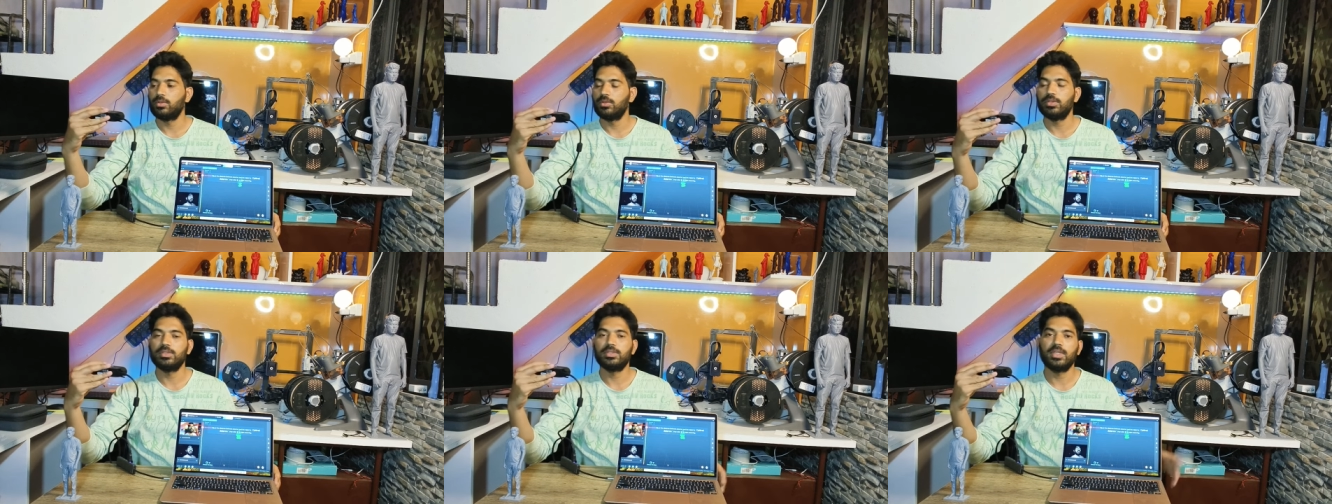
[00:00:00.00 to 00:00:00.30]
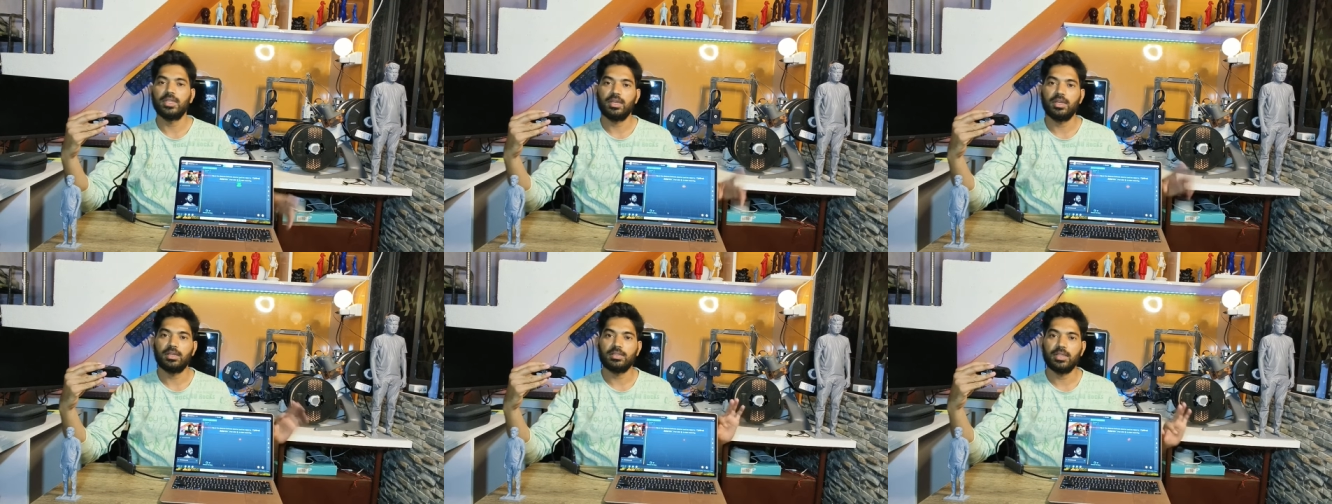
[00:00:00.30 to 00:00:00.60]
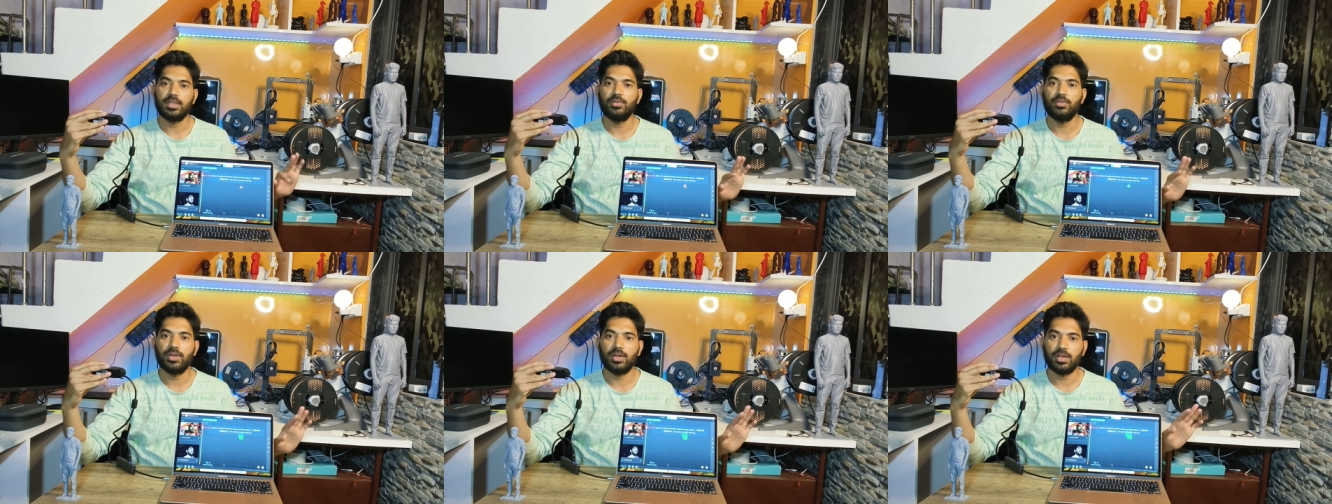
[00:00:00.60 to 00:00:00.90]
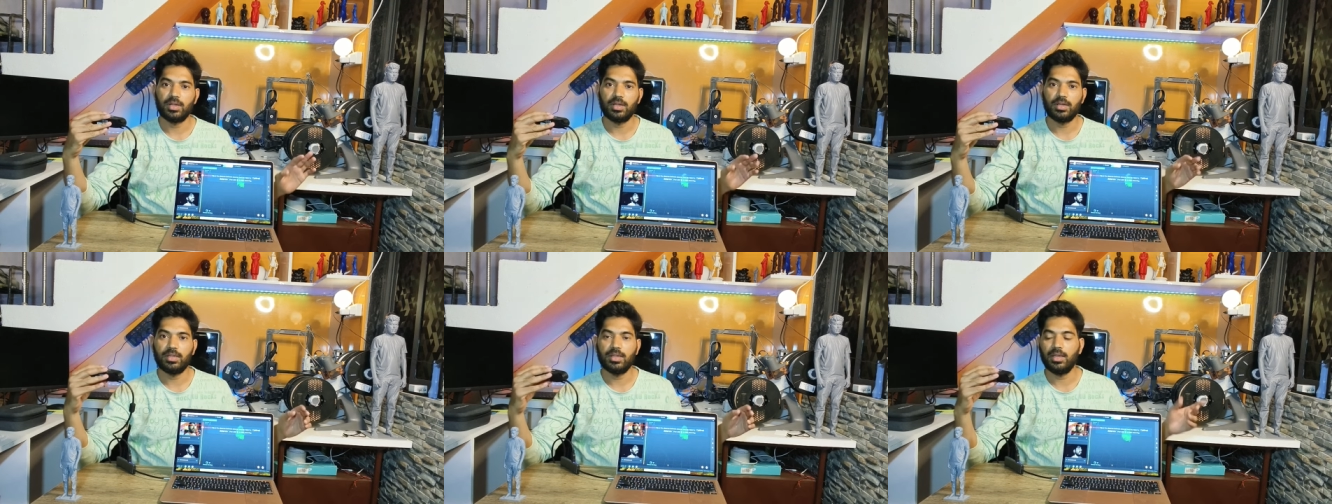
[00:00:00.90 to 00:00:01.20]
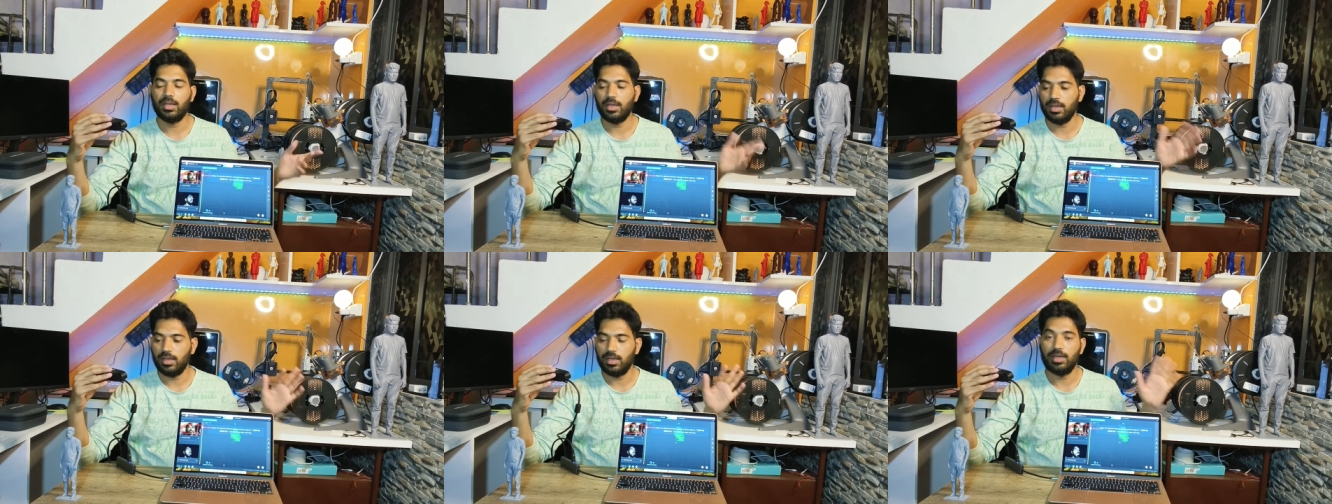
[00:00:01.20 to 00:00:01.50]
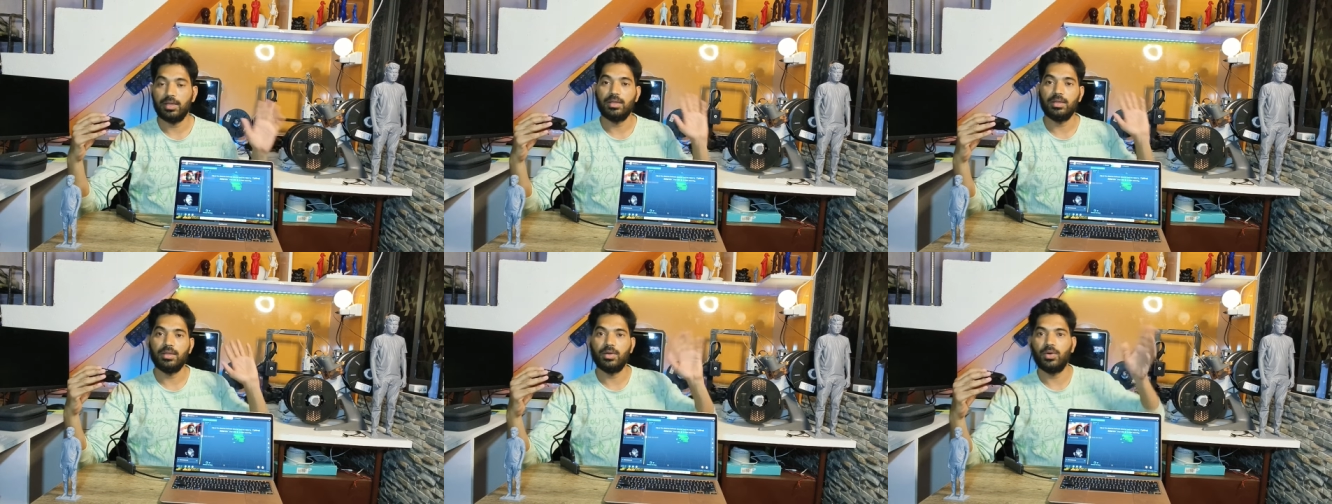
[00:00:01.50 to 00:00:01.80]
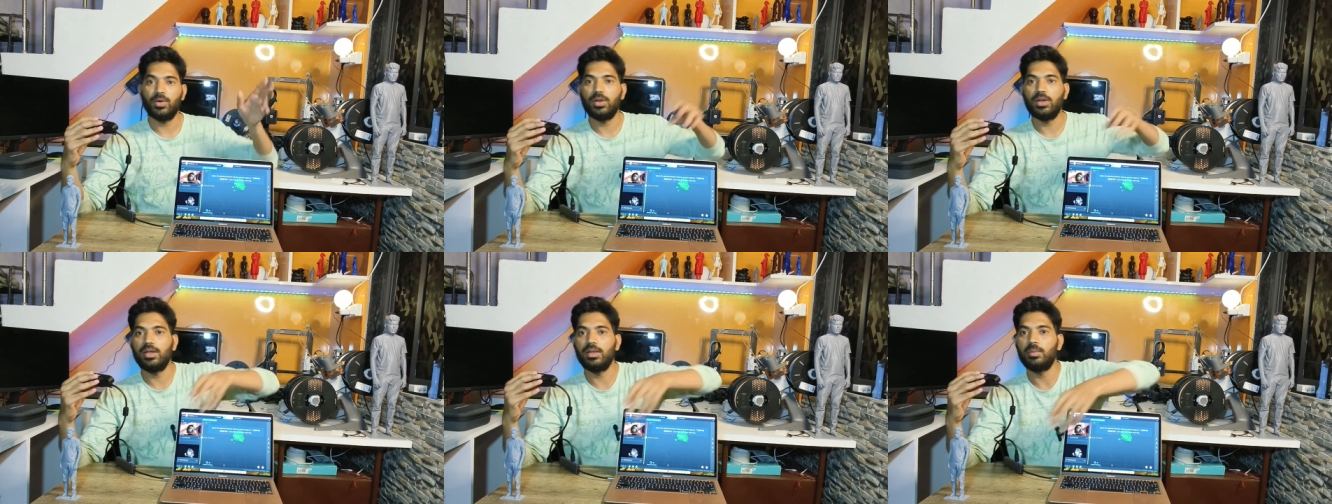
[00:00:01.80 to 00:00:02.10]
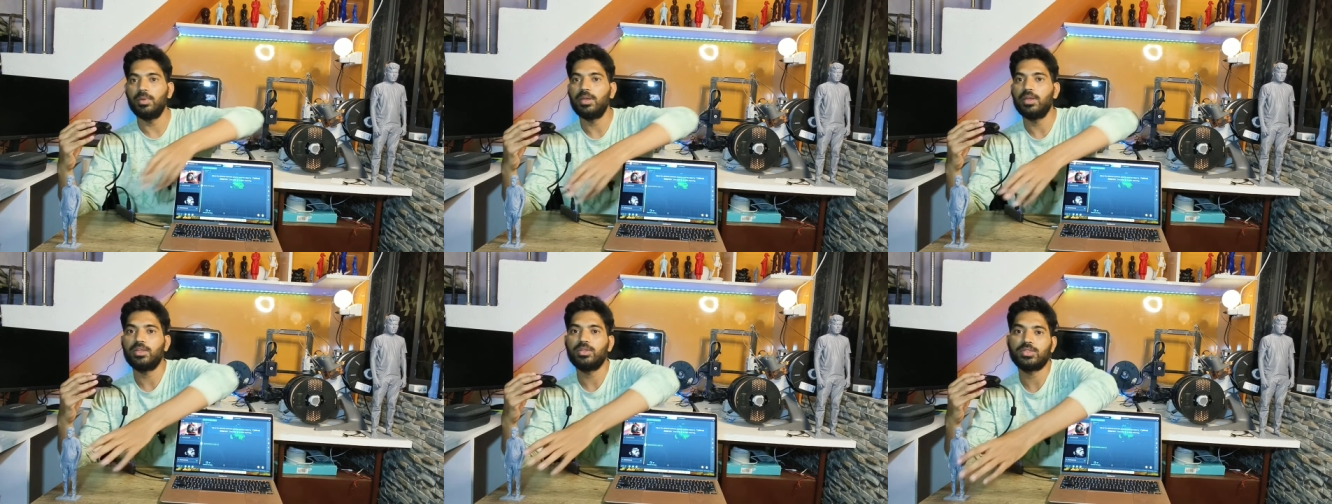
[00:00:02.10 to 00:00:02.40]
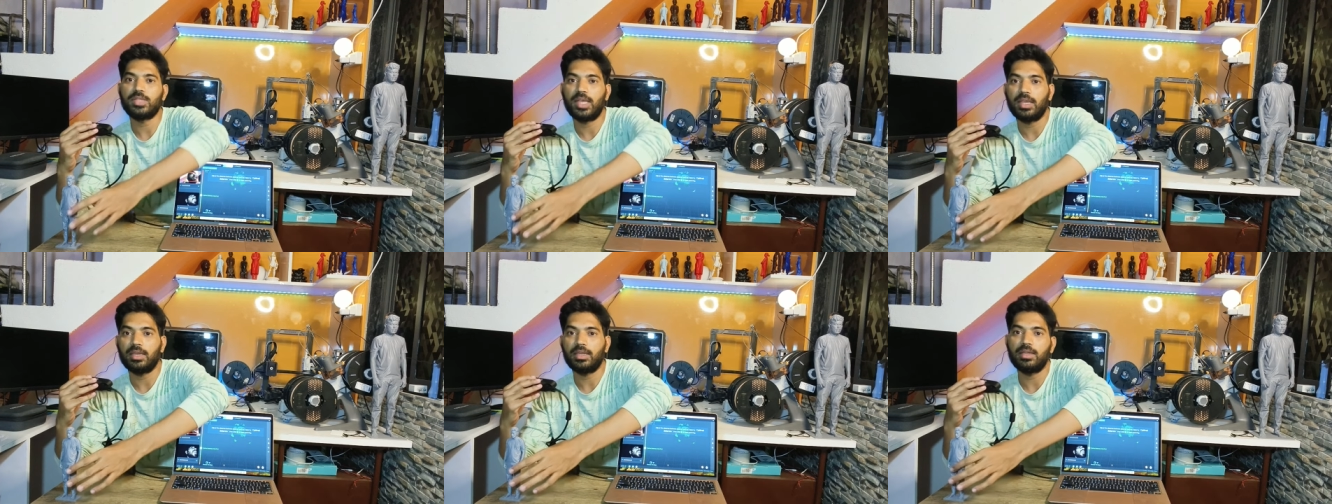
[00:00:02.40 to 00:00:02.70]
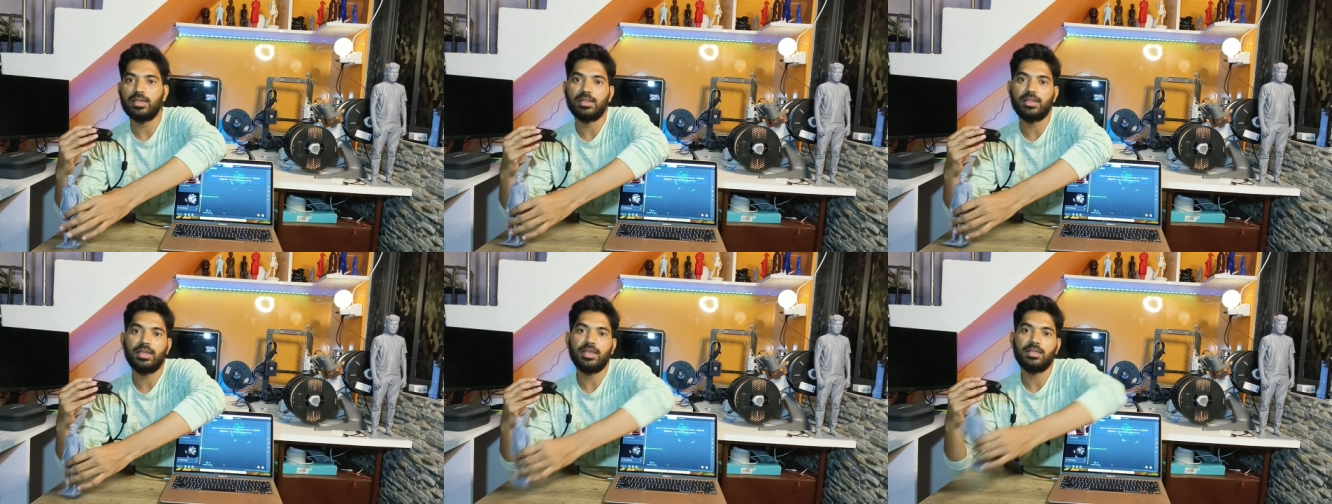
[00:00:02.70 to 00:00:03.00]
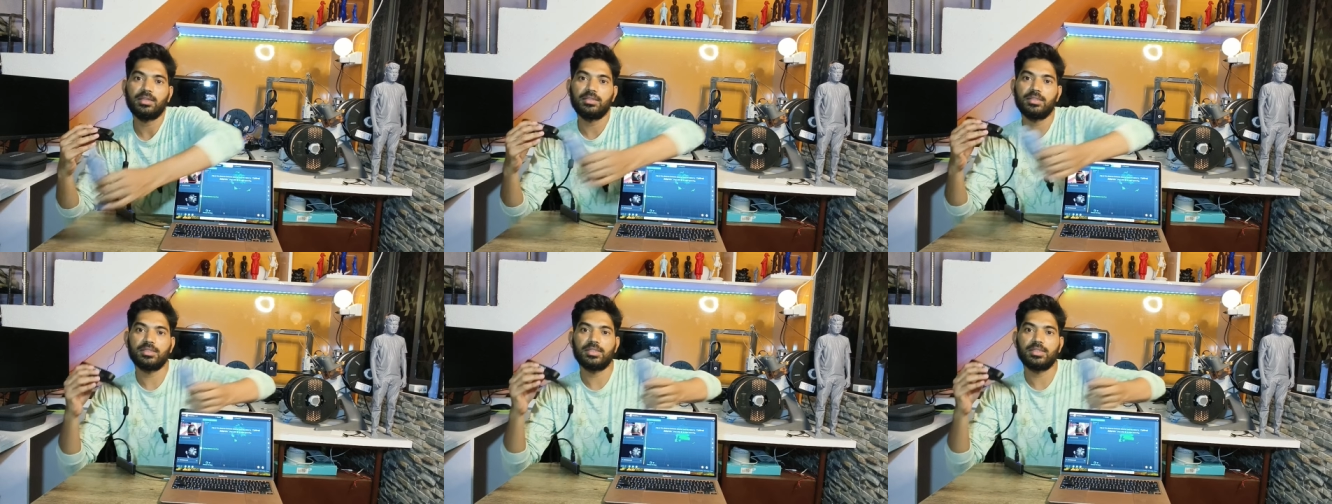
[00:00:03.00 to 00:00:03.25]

तो इस तरीके से वर्क करता है आई ऑलरेडी मैंने तो स्कैन कर लिया है